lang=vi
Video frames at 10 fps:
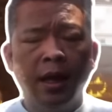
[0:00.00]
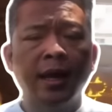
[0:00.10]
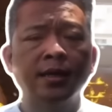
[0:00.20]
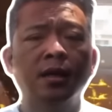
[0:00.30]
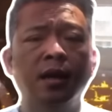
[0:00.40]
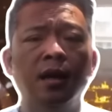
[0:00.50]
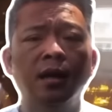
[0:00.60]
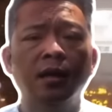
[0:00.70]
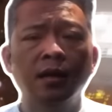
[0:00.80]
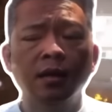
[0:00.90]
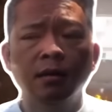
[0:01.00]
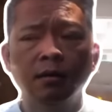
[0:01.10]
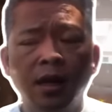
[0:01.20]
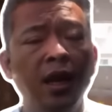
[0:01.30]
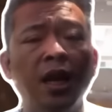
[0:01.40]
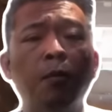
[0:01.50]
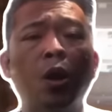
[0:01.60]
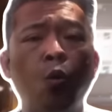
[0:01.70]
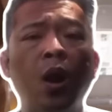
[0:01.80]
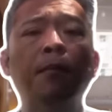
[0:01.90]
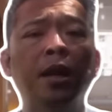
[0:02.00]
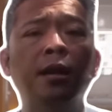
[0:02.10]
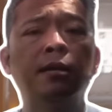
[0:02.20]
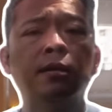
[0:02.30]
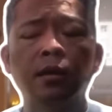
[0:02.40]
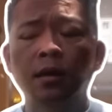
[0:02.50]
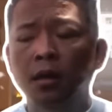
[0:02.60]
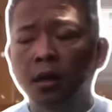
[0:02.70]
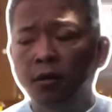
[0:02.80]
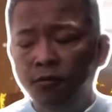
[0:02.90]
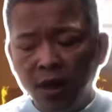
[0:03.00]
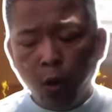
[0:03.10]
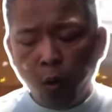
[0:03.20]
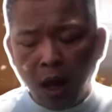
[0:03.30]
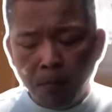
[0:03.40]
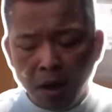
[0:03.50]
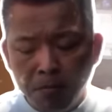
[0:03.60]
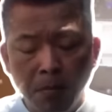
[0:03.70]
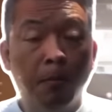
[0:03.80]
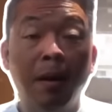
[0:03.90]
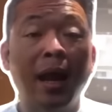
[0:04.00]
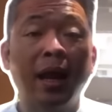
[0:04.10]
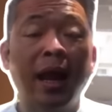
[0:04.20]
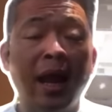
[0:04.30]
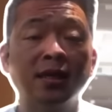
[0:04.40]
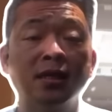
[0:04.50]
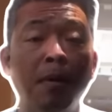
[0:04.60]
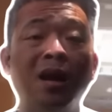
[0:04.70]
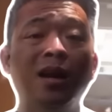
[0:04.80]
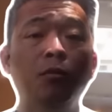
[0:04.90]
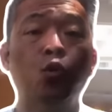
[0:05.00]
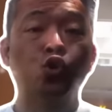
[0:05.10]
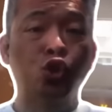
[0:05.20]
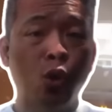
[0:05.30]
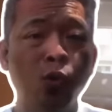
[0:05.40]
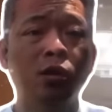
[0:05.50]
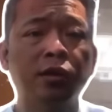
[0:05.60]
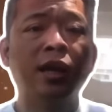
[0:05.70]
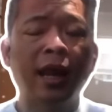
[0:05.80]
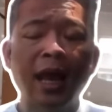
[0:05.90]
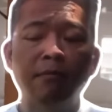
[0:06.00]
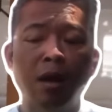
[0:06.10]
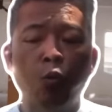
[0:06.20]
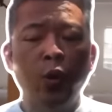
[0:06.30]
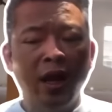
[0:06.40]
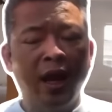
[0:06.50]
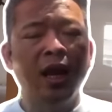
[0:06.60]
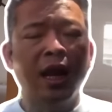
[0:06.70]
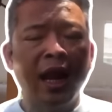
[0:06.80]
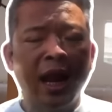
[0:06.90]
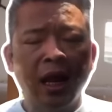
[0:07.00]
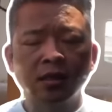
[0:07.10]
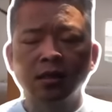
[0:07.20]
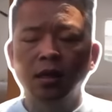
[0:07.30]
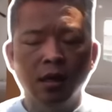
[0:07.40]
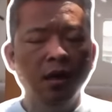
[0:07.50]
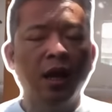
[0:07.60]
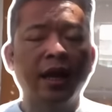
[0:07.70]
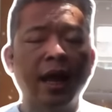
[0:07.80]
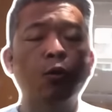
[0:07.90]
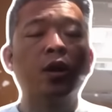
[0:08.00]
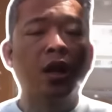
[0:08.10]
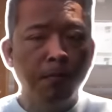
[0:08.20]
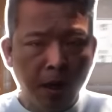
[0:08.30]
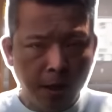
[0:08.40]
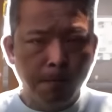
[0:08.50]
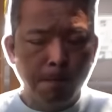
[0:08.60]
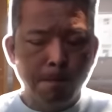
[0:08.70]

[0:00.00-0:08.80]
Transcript: Nga sẽ ký lại một cái hòa bình với cái hòa bình mà, mà Nga sẽ mất đi một số lượng đất đai mà Nguyên nghĩ là Nga sẽ giữ lại cái đảo Crimea